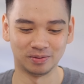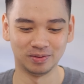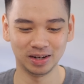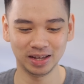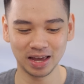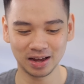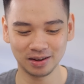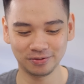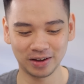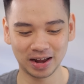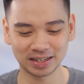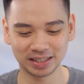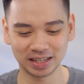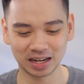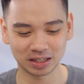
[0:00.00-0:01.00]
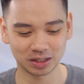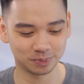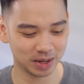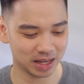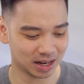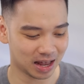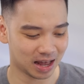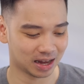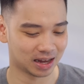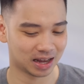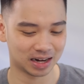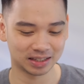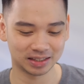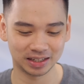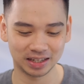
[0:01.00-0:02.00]
beli yang versi resmi lah,
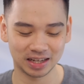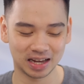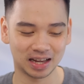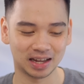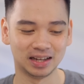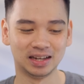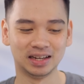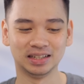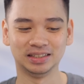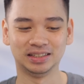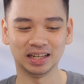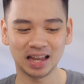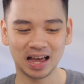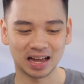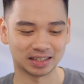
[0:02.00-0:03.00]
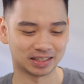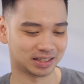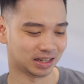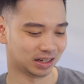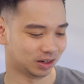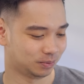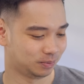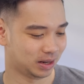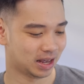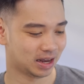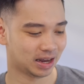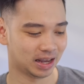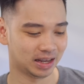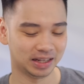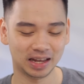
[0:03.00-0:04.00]
garansinya jelas. Kalau beli yang
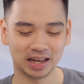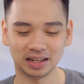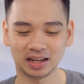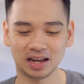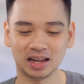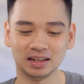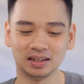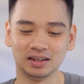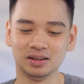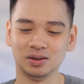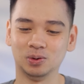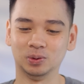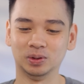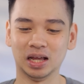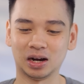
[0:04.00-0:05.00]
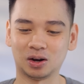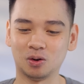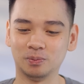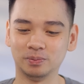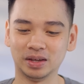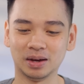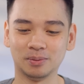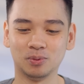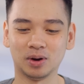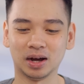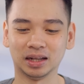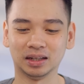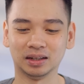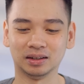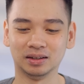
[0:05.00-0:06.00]
kayak ginian kan udah romnya
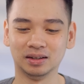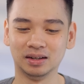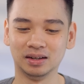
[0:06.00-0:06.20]
bukan